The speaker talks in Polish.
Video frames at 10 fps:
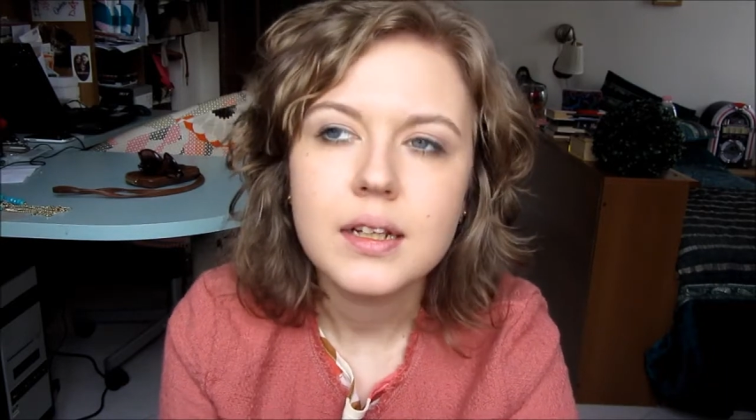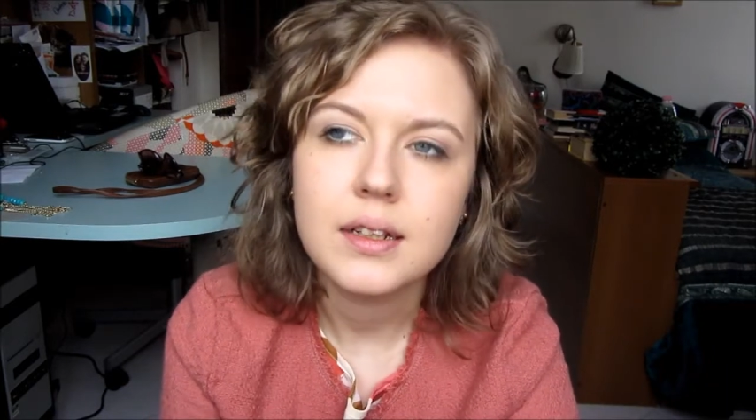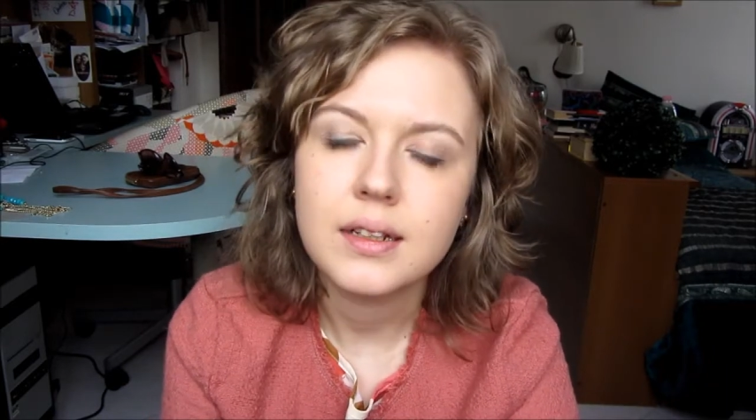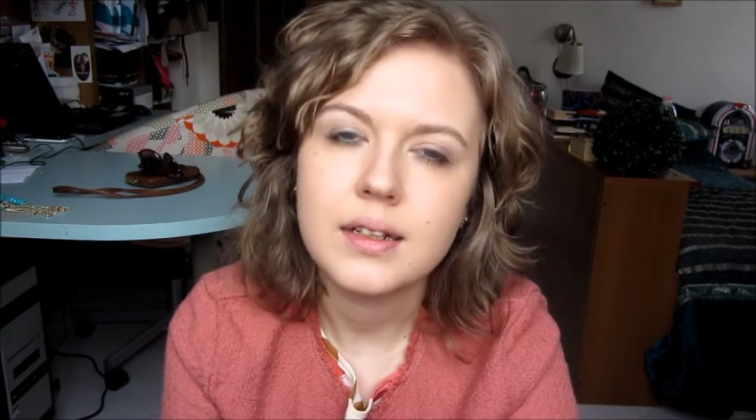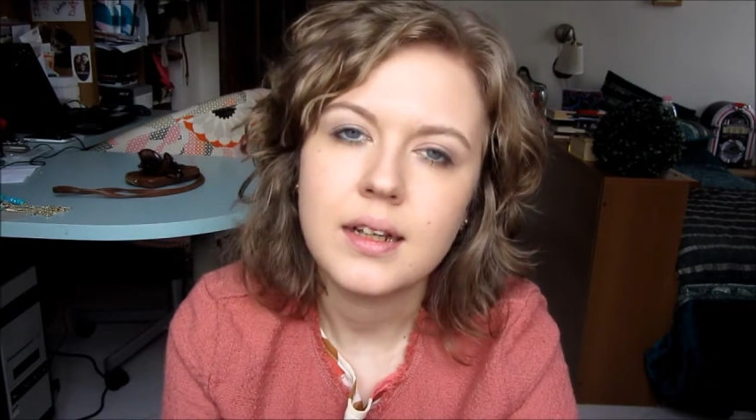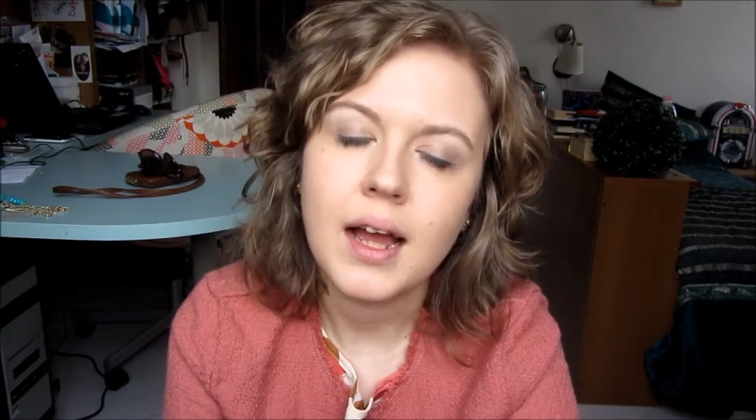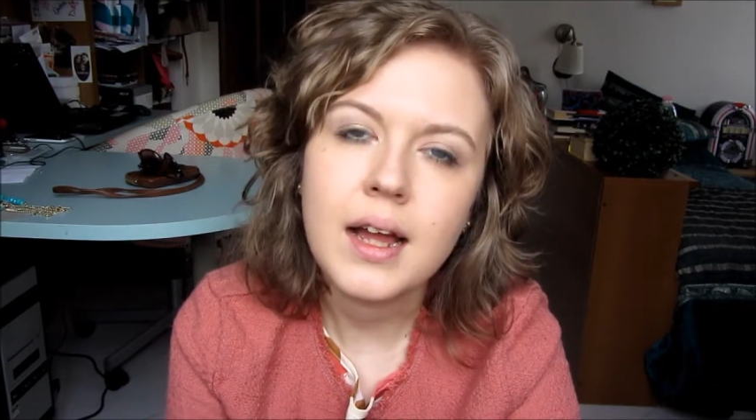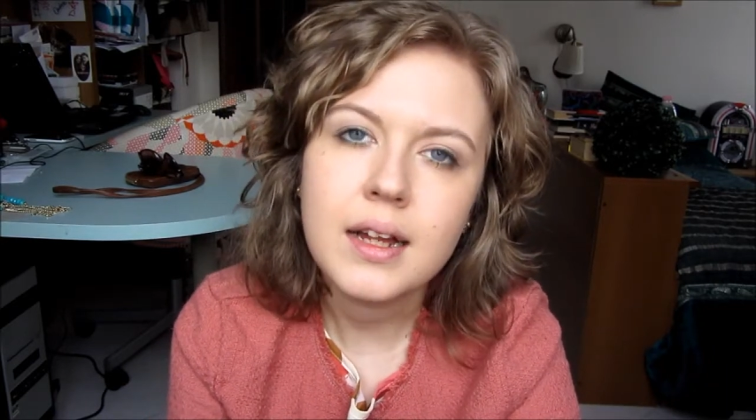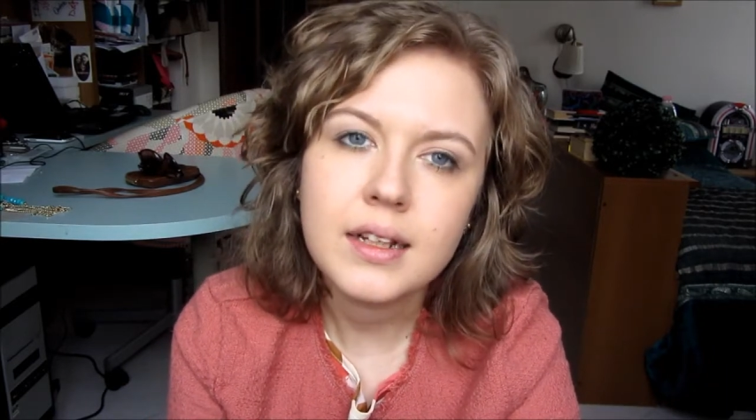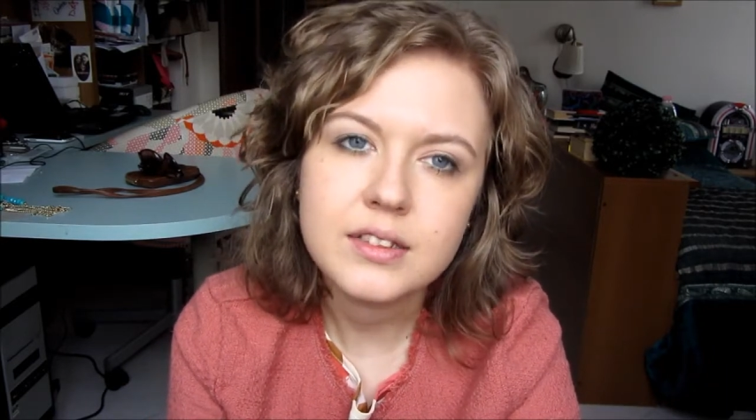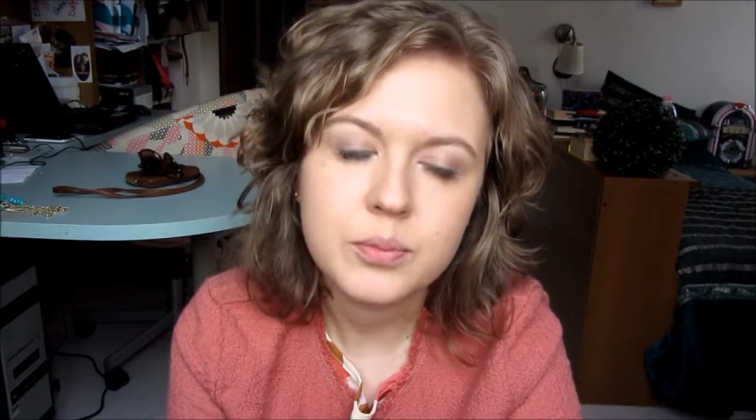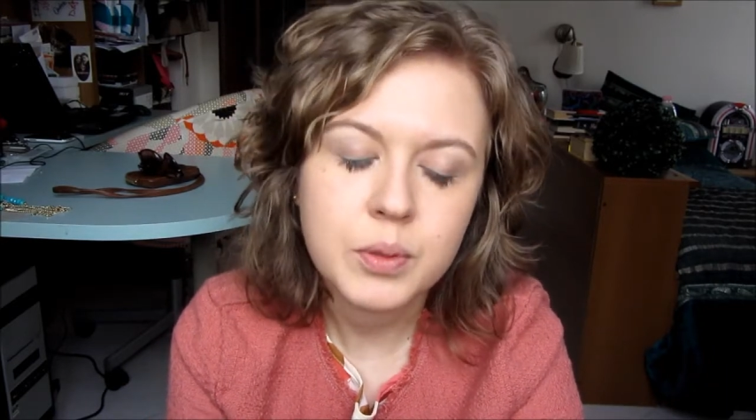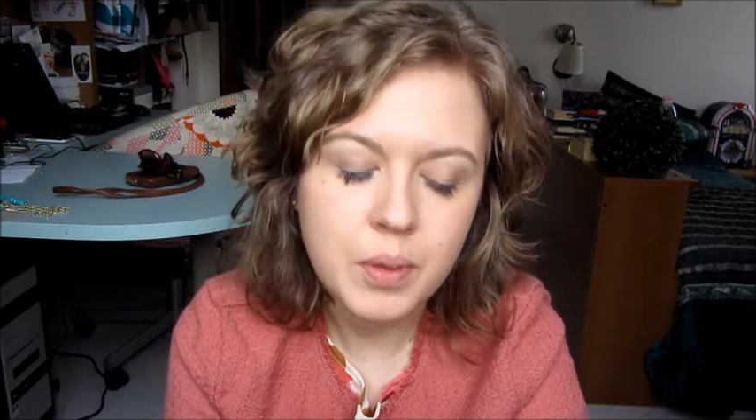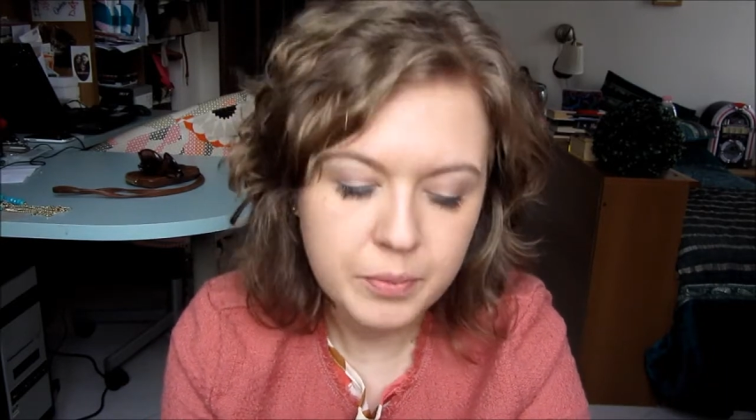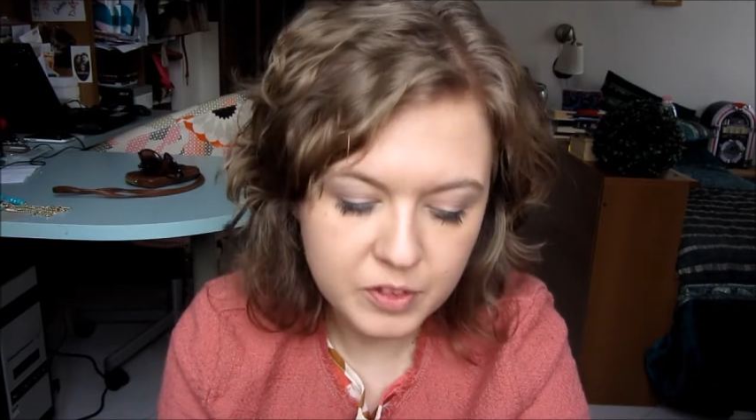E, a na
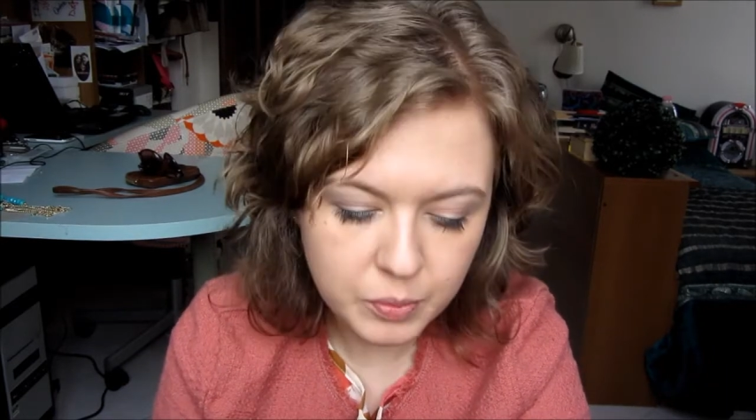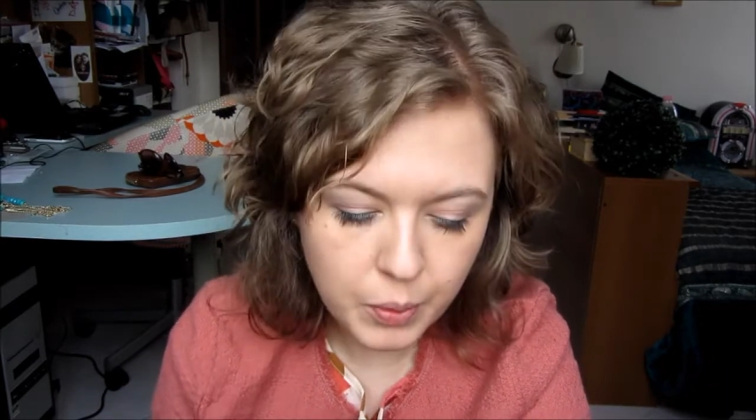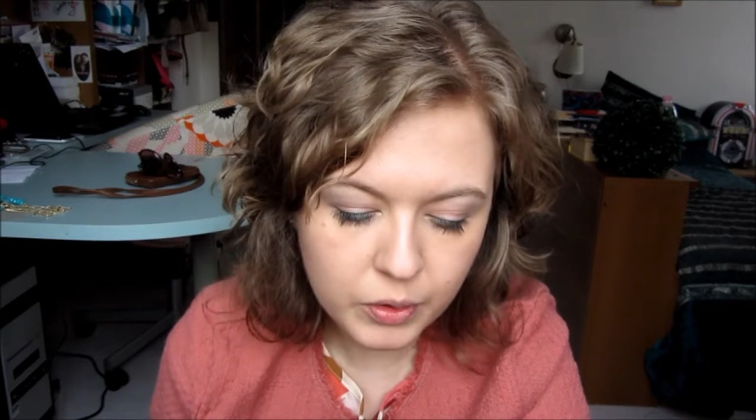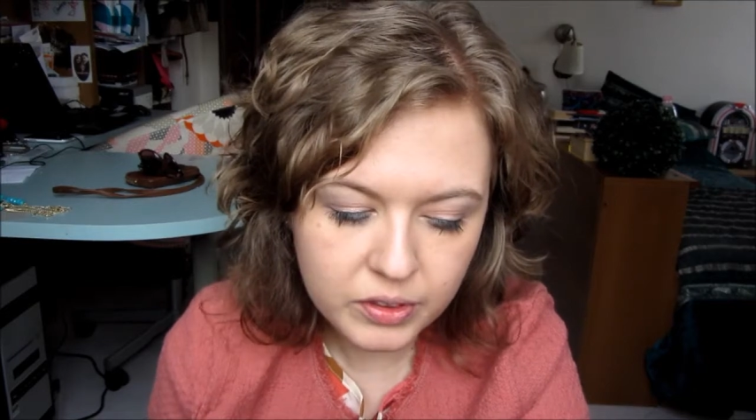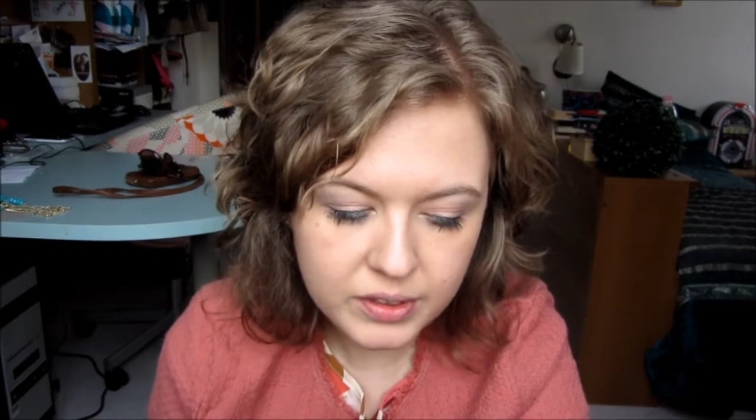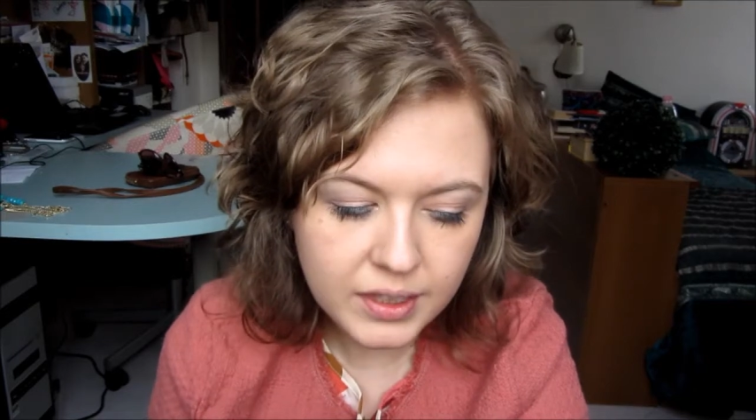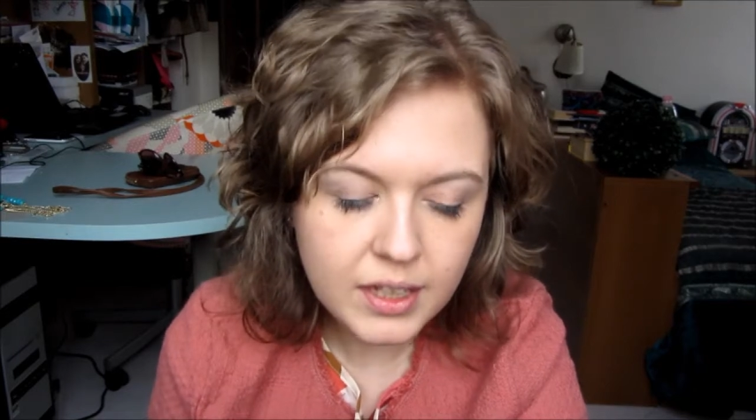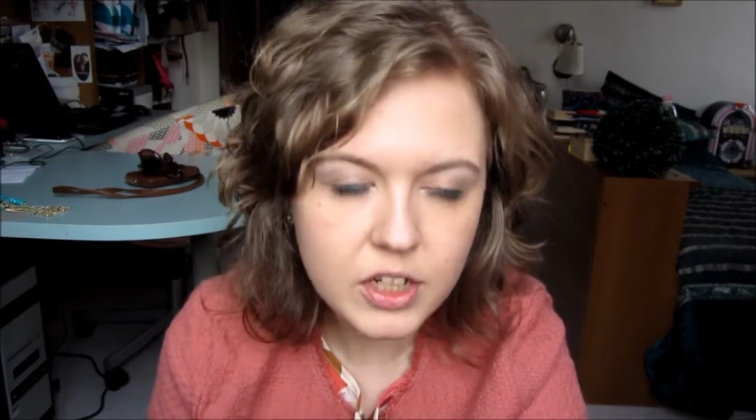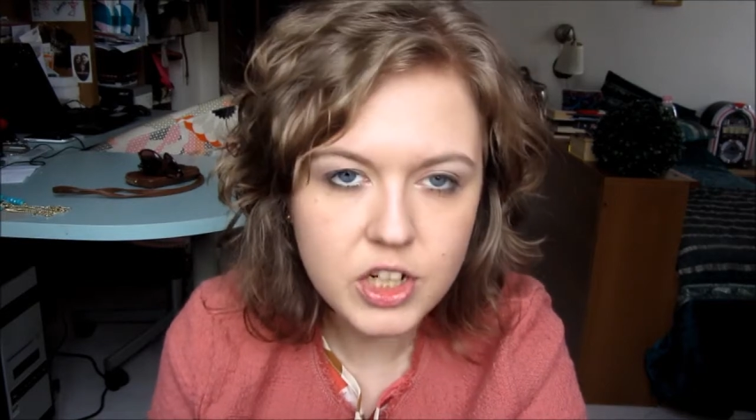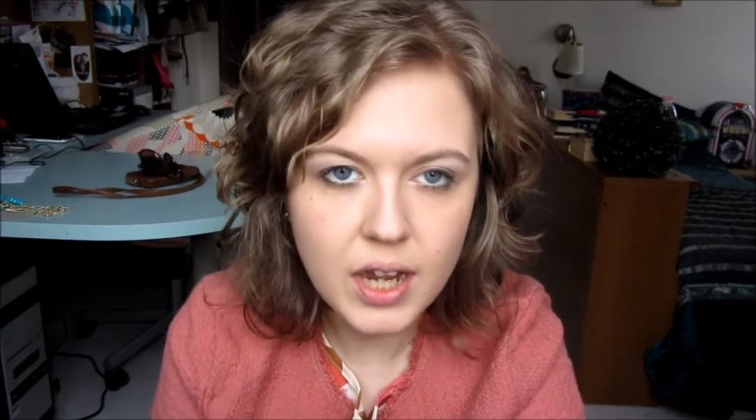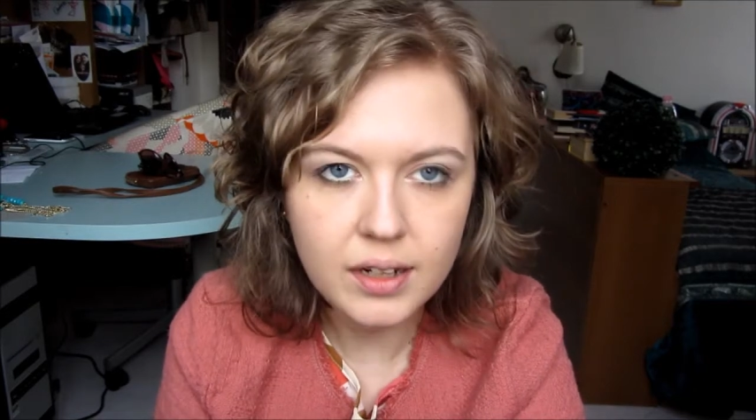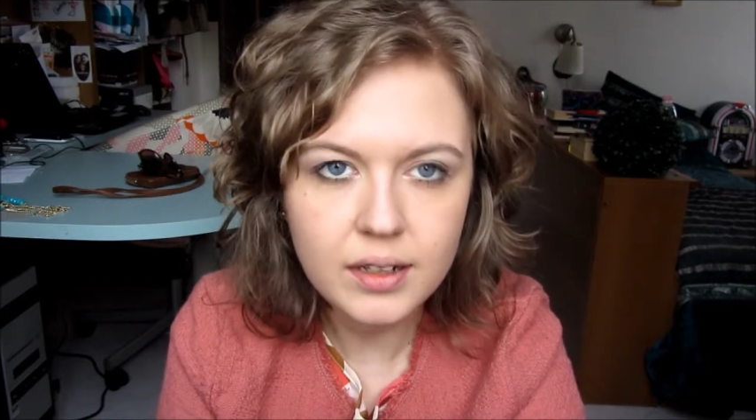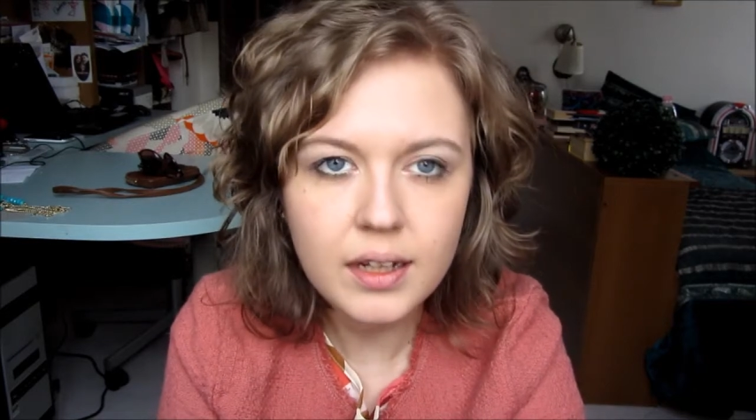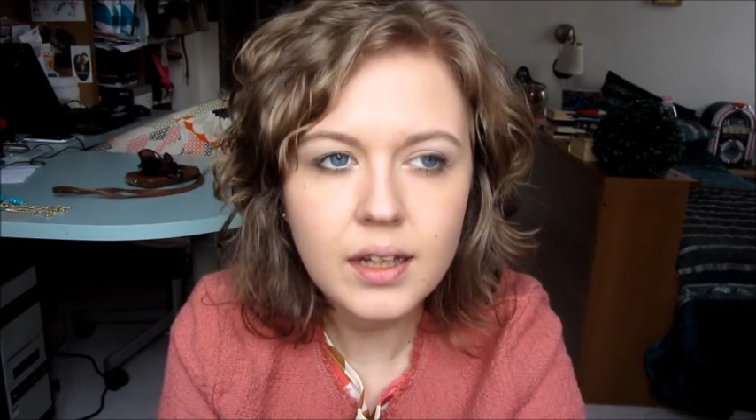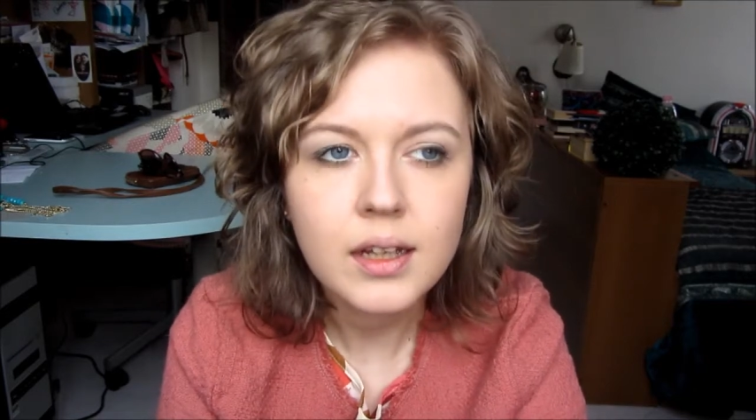sobie mam spodnie czarne,